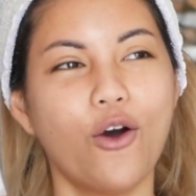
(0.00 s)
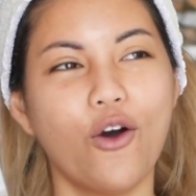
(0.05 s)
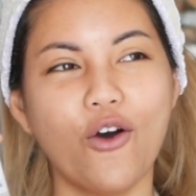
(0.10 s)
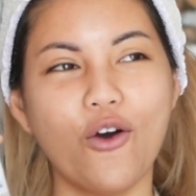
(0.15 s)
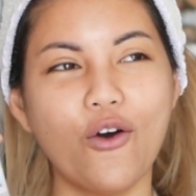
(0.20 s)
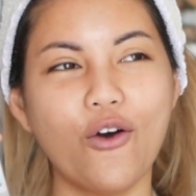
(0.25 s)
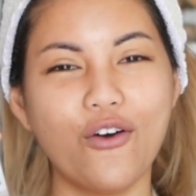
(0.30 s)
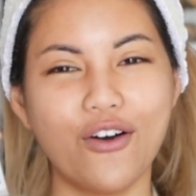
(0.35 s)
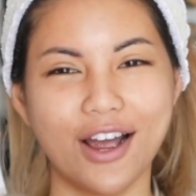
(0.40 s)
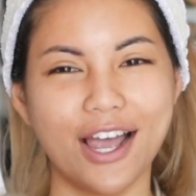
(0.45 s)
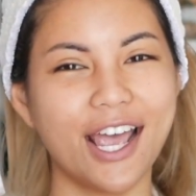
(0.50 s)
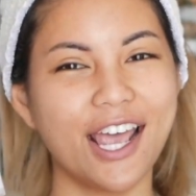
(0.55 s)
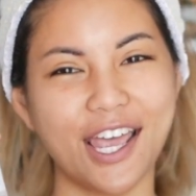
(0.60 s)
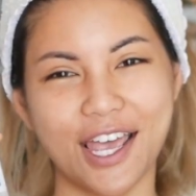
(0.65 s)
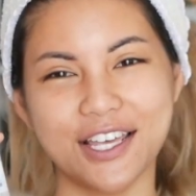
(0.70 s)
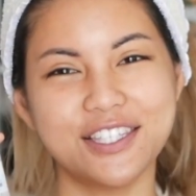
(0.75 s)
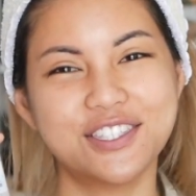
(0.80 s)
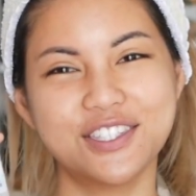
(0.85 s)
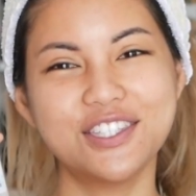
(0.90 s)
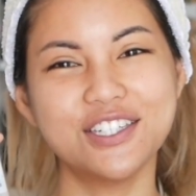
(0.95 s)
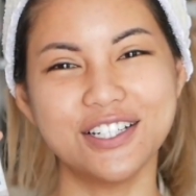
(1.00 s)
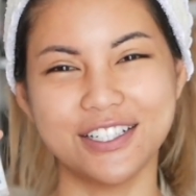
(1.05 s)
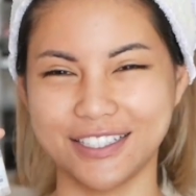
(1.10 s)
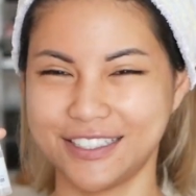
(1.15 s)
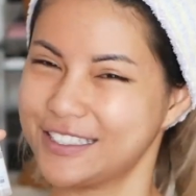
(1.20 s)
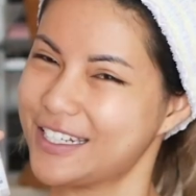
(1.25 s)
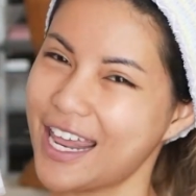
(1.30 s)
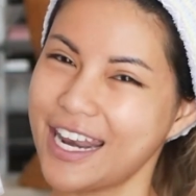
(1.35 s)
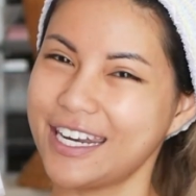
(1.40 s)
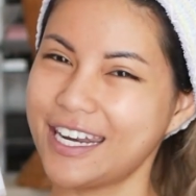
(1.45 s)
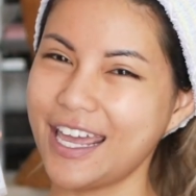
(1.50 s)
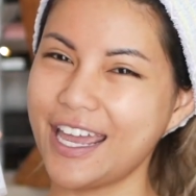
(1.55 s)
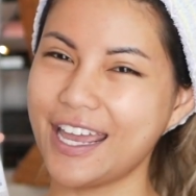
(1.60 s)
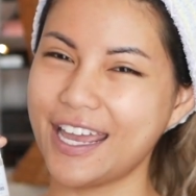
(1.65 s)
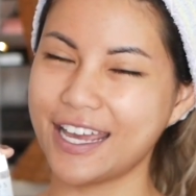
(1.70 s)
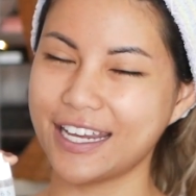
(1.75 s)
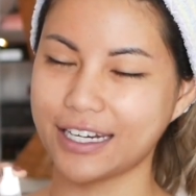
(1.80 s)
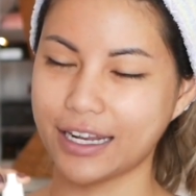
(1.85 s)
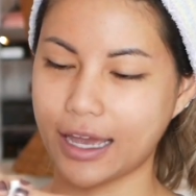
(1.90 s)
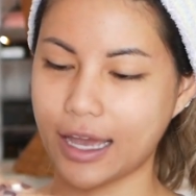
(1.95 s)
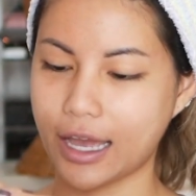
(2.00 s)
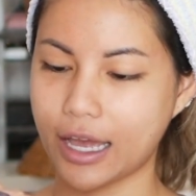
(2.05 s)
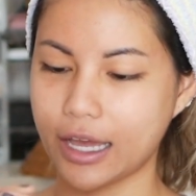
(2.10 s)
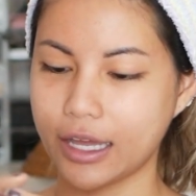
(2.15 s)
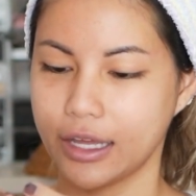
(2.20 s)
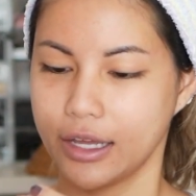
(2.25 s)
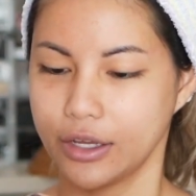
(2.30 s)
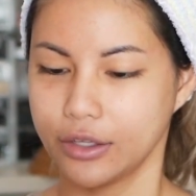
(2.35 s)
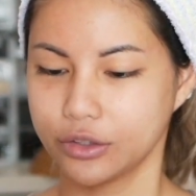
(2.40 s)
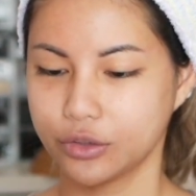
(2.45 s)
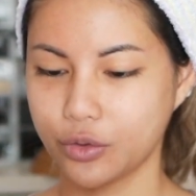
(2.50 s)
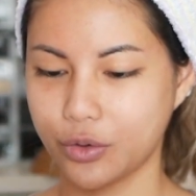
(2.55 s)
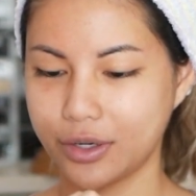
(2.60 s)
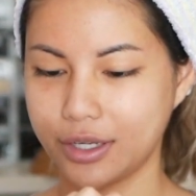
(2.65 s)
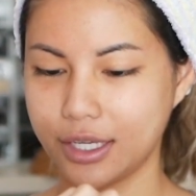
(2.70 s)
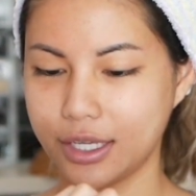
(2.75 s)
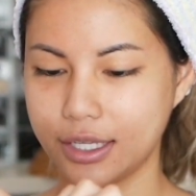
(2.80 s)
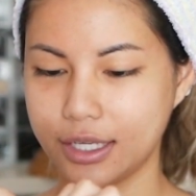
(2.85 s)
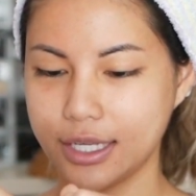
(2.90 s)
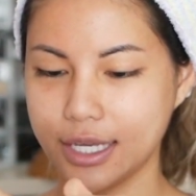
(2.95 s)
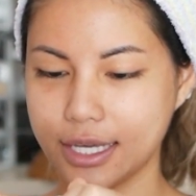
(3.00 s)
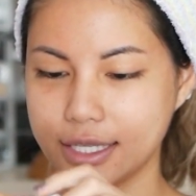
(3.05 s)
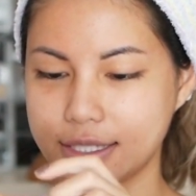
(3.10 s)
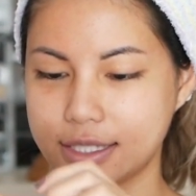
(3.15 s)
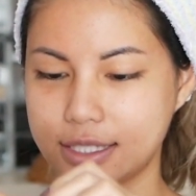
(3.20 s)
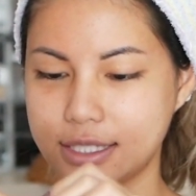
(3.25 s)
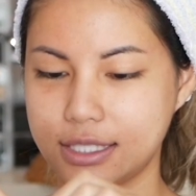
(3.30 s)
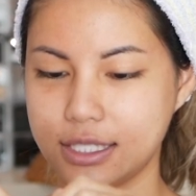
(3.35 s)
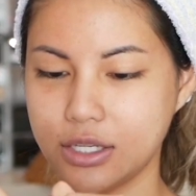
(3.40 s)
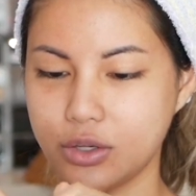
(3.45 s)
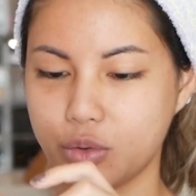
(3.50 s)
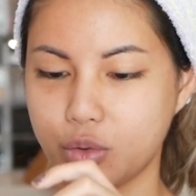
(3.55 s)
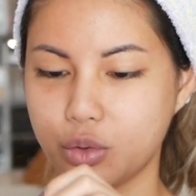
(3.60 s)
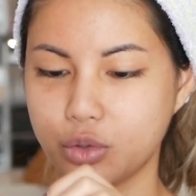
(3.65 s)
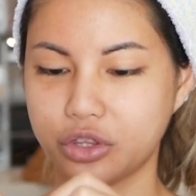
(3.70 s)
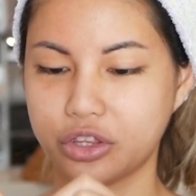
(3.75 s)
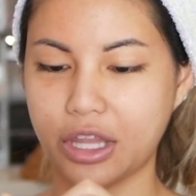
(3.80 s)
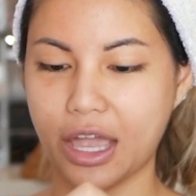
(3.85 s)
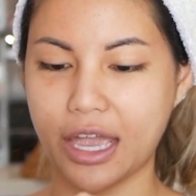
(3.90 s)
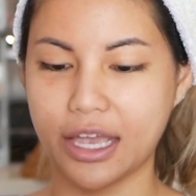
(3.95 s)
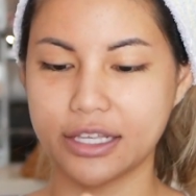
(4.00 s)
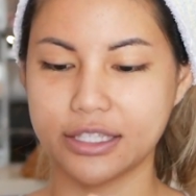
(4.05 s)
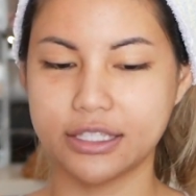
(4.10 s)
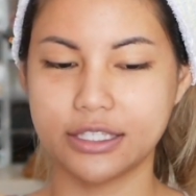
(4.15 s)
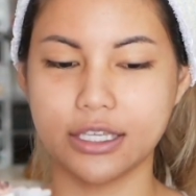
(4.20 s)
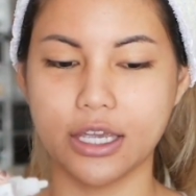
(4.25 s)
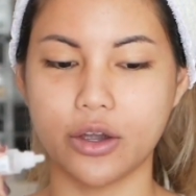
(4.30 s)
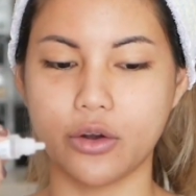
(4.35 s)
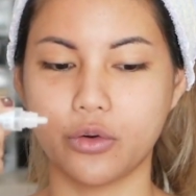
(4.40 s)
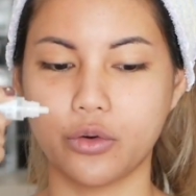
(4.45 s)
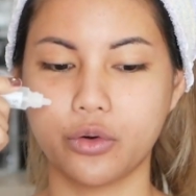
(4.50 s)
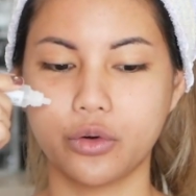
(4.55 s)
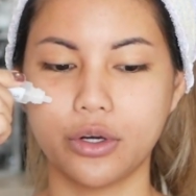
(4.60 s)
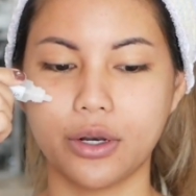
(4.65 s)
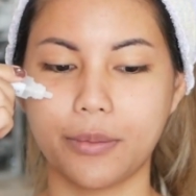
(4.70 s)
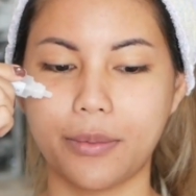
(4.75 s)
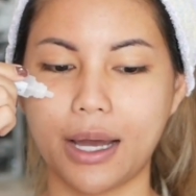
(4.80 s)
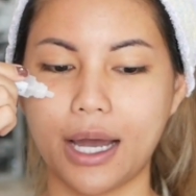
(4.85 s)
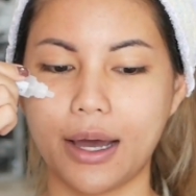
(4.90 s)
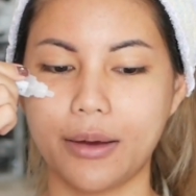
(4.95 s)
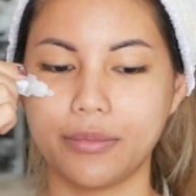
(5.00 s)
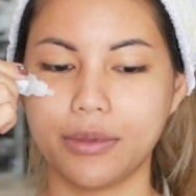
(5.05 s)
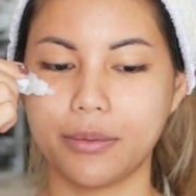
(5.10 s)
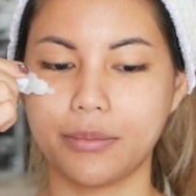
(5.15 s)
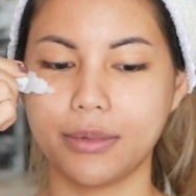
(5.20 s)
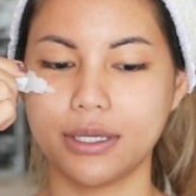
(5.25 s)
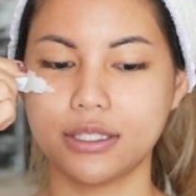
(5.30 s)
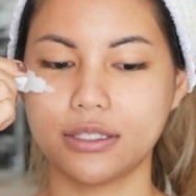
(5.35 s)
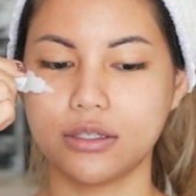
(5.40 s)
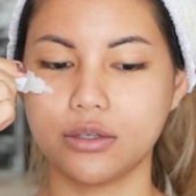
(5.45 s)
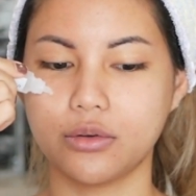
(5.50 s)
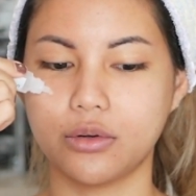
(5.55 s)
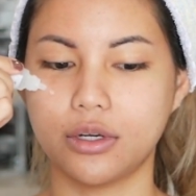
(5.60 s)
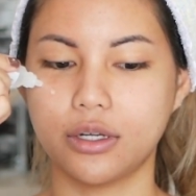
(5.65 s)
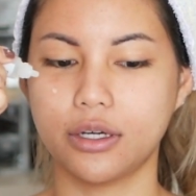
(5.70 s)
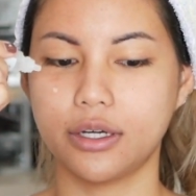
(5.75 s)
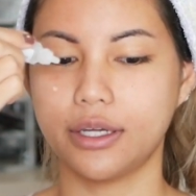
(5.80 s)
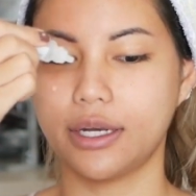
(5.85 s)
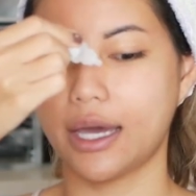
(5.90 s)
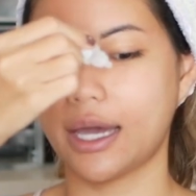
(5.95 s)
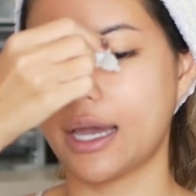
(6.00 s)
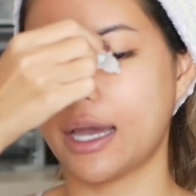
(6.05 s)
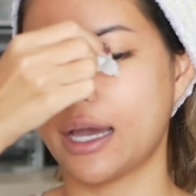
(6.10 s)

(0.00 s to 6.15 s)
โอ เอส นั่นเองนะคะตัวนี้เนี่ยจิ๋วแต่เจ๋วคุณภาพเนี่ยไม่จิ๋วเลยนะ